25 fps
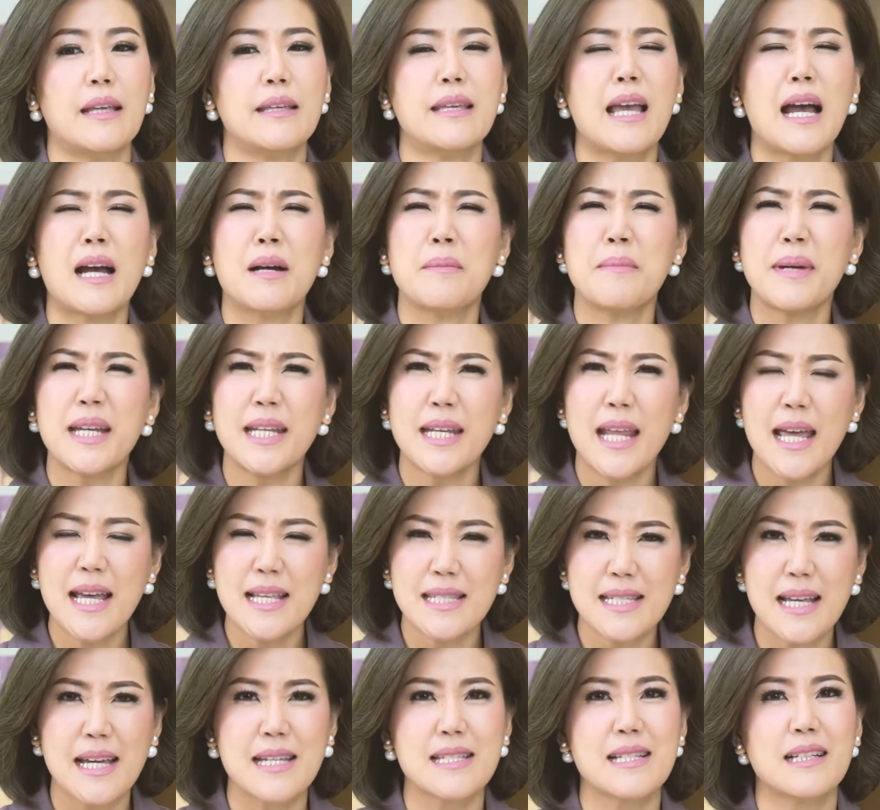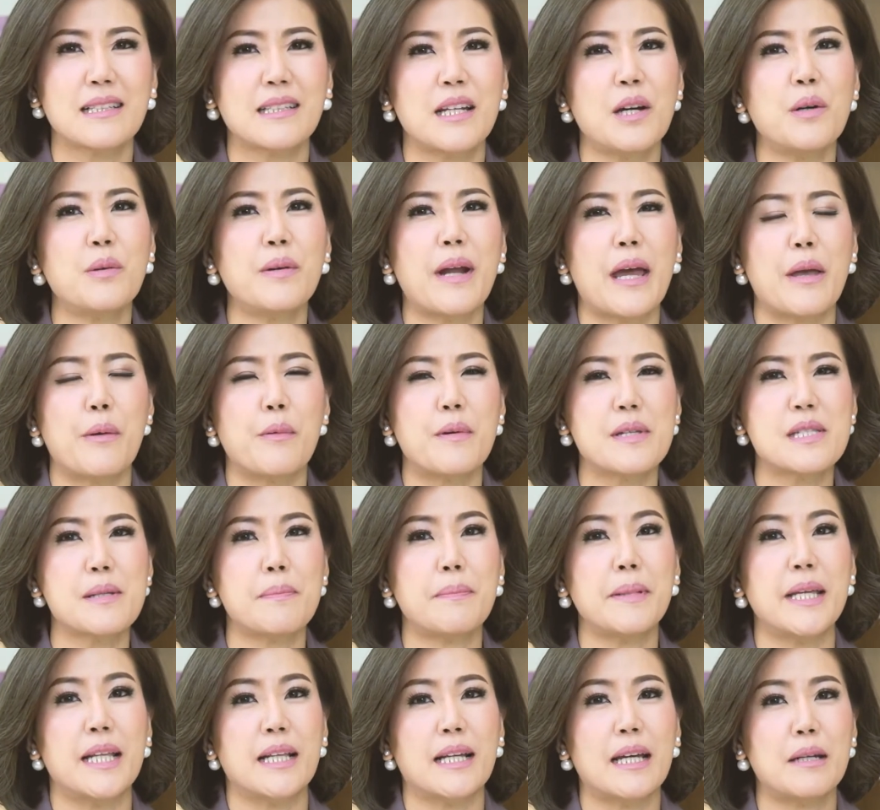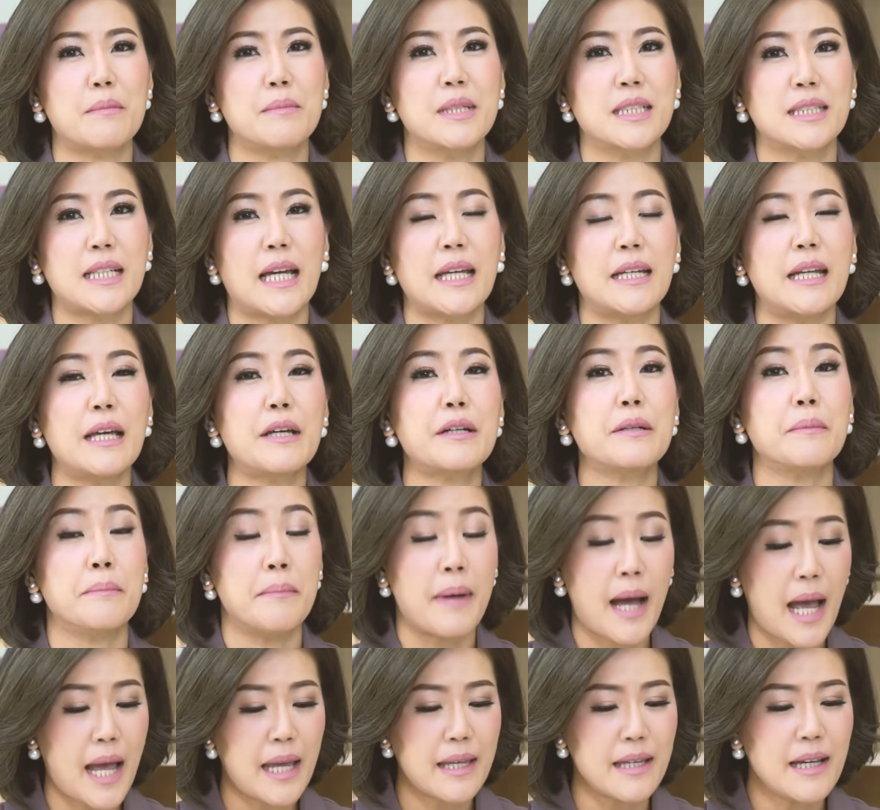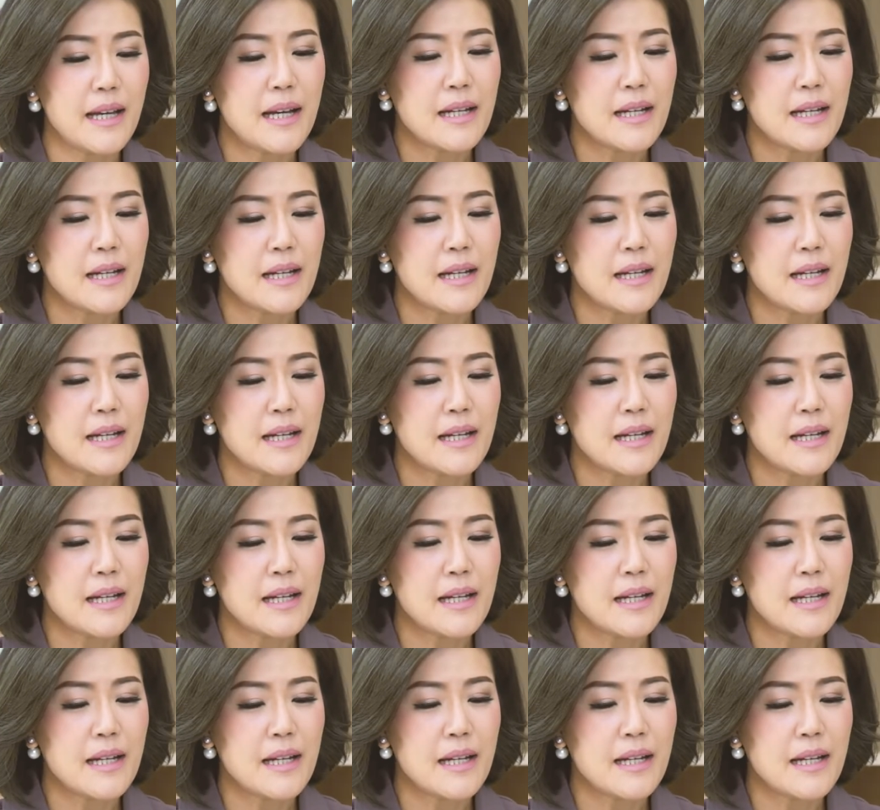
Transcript: ยังไม่แน่ใจสักเท่าไหร่ว่าจะเปลี่ยนการเมืองไทยได้หรือไม่